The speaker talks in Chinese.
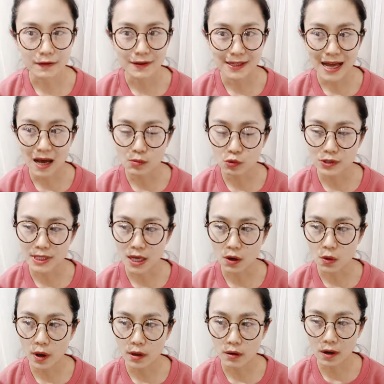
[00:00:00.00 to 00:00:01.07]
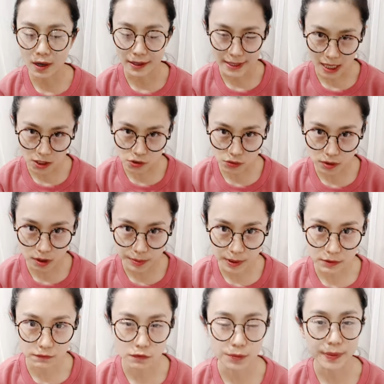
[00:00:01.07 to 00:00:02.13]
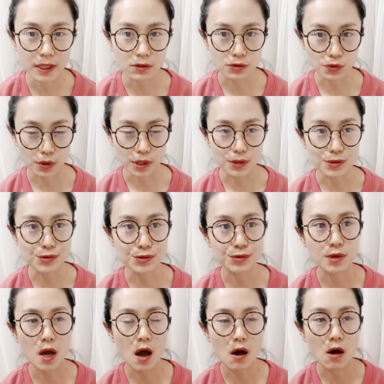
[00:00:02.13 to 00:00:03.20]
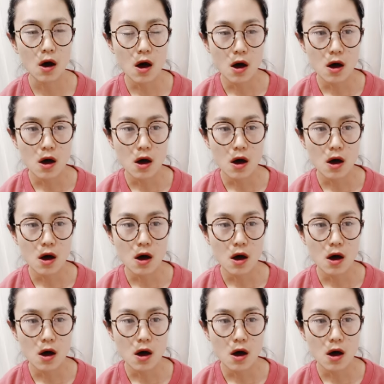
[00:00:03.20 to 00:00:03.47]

因为它目前患有很严重的皮肤病，所以需要，